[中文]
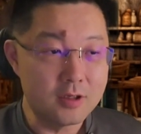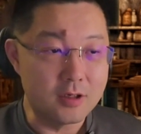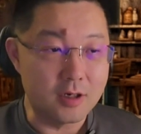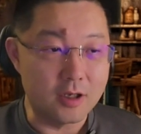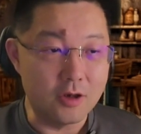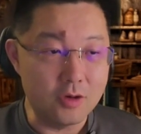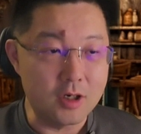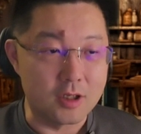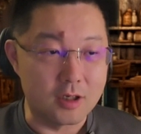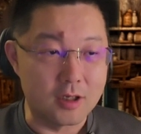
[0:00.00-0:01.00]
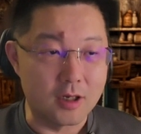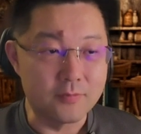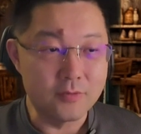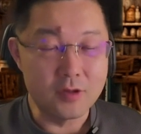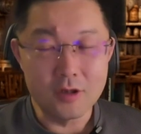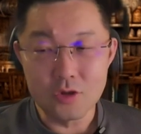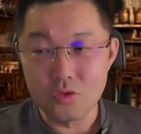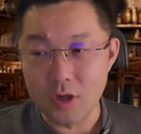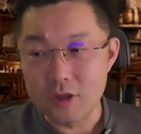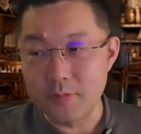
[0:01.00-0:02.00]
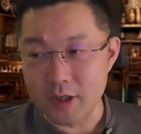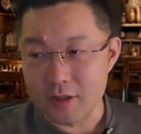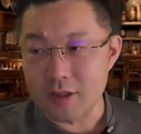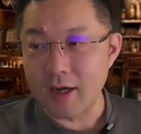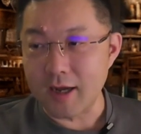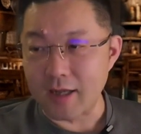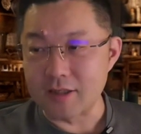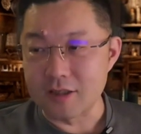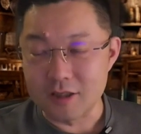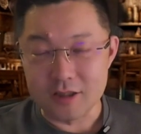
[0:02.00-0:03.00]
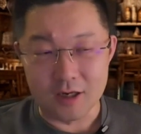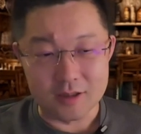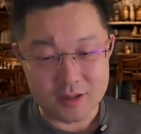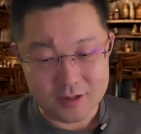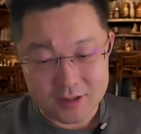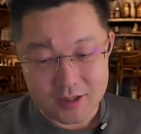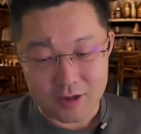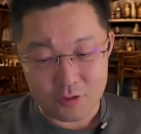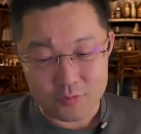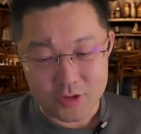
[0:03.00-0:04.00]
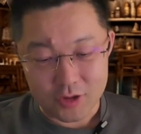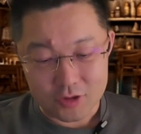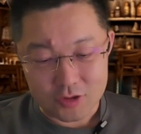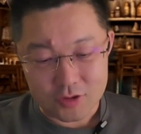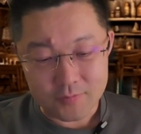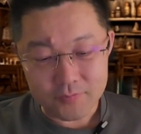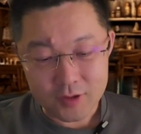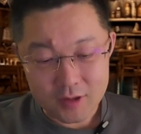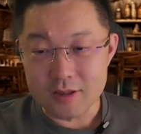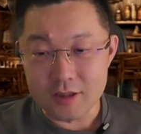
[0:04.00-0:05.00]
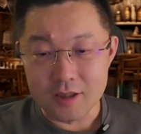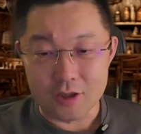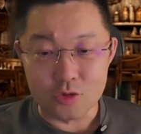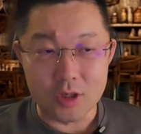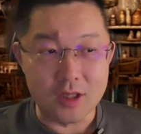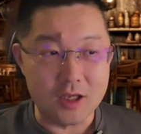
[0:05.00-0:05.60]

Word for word: 这个也有可能呢，突然就变成伤害感情的事情了。像现在我们就要求身上穿的